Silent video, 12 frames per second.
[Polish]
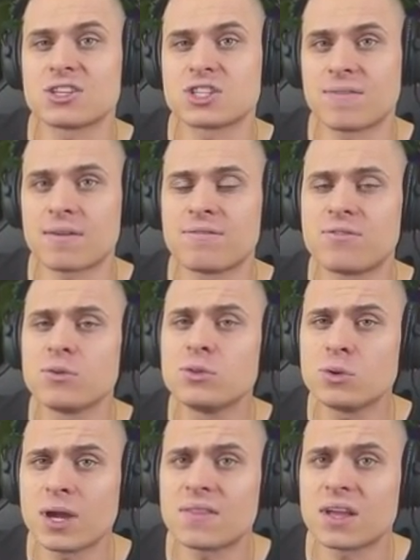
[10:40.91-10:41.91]
że Wam
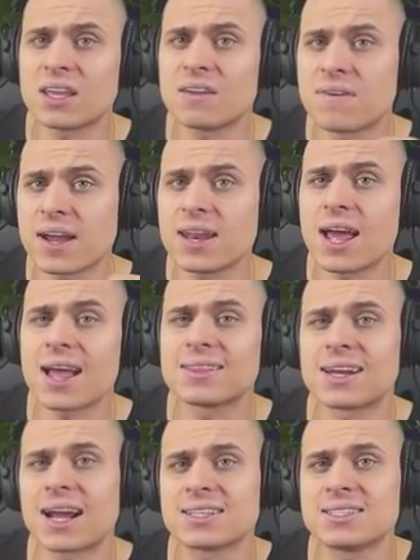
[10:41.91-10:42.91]
funduje takie fajne
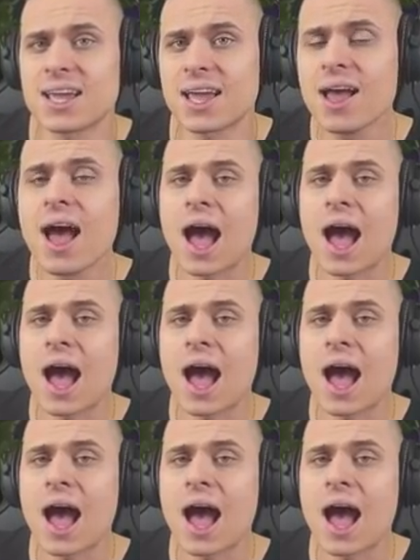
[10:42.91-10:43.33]
atrakcje,